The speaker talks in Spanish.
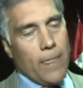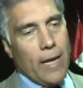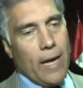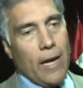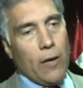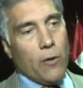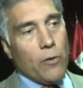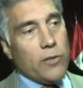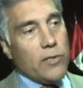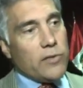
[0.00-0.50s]

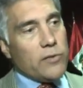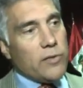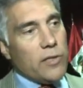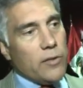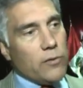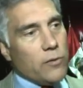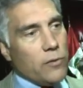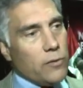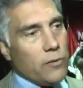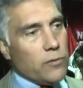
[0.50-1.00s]
a los
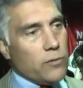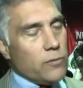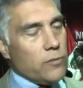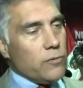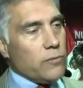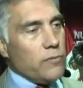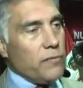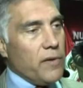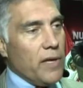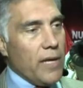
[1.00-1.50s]
distintos
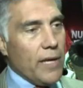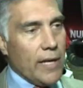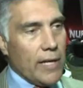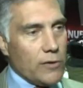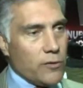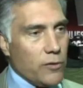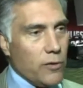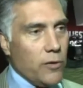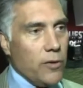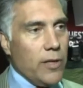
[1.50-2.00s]

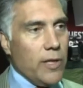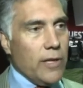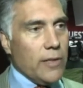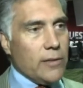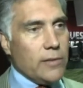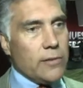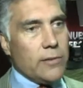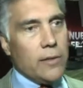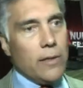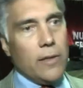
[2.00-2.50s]

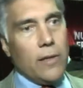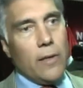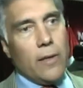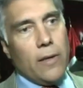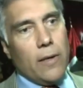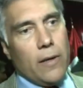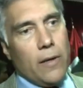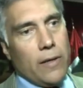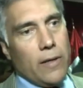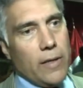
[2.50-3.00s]
federaciones
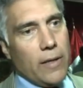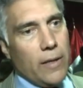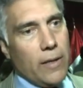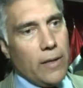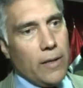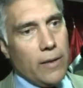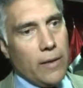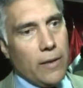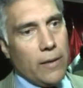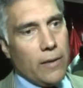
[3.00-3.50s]

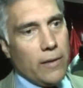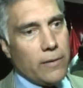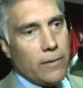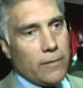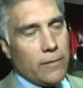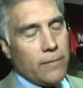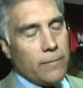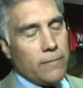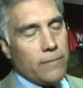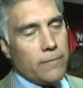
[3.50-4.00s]
y
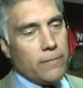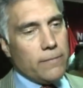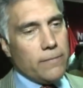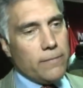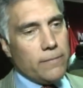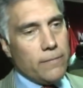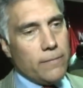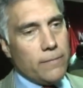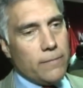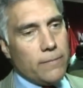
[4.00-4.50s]

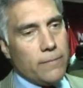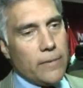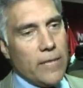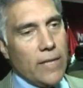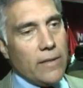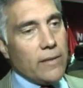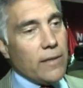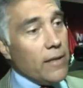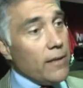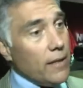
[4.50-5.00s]

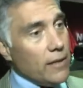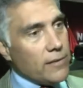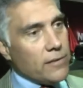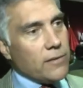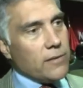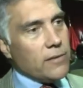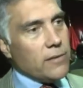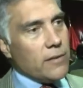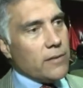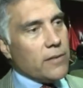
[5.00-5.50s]
entes del
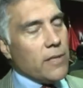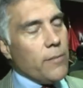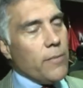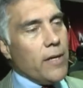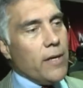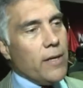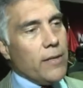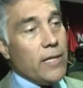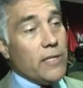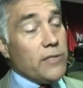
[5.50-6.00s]

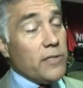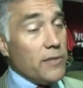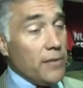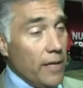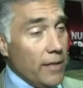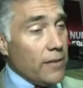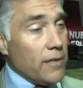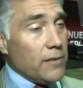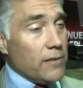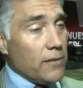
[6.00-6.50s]
sistema del
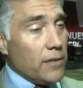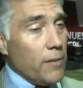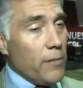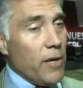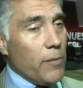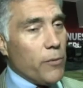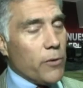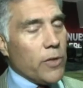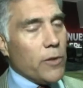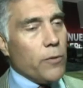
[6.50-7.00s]

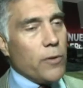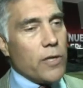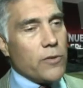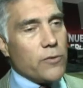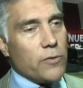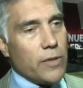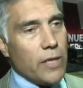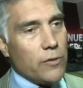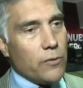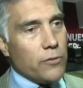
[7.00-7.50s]
Sistema Deportivo
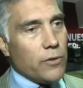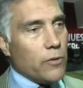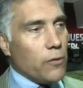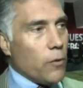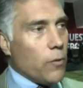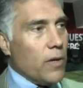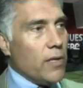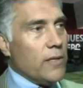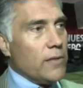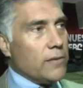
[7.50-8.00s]
Nacional, donde
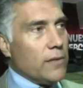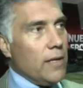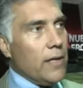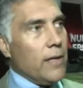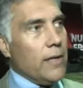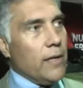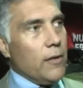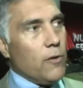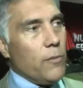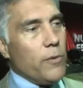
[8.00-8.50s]
los cuales
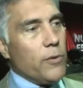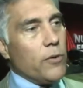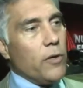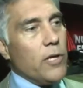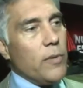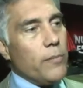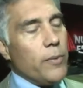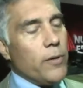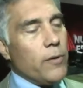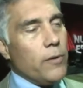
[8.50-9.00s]
está el Comité
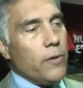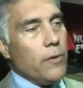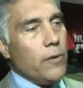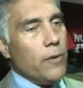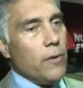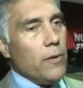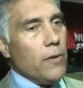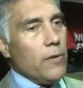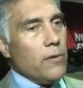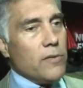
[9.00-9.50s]
Olímpico,
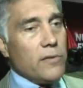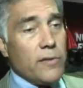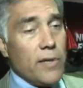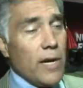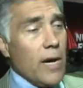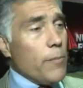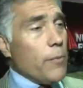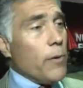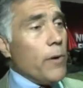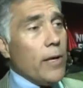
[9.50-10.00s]
y
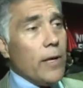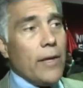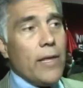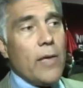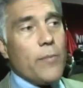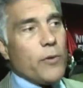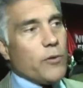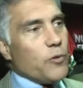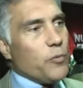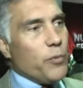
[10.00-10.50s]
están aprobando la
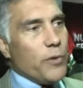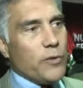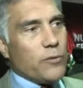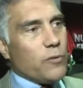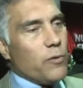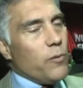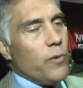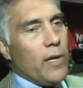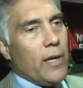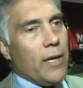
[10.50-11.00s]
idea de
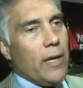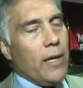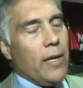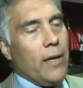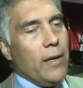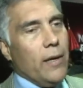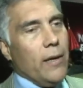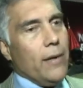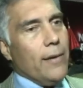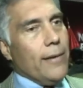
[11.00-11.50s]
presupuesto. No es que